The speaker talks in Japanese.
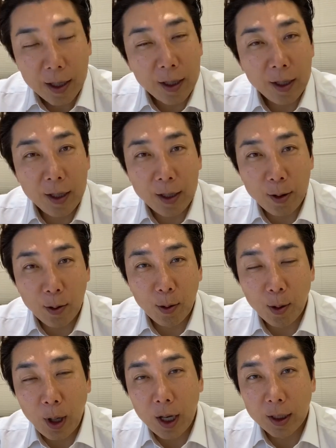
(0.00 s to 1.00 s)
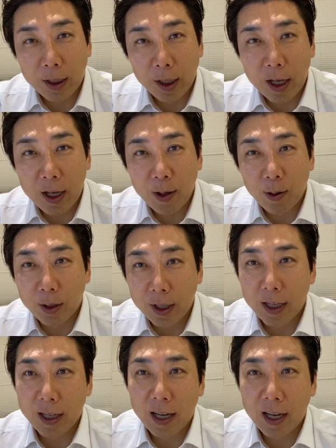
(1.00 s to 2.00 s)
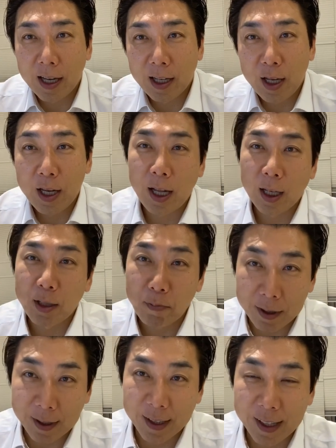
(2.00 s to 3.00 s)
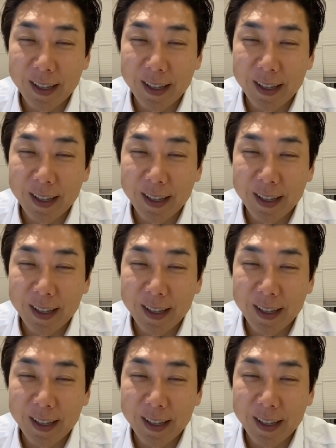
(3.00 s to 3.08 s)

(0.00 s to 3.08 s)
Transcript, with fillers: いい情報を配信できるように、えー、いたします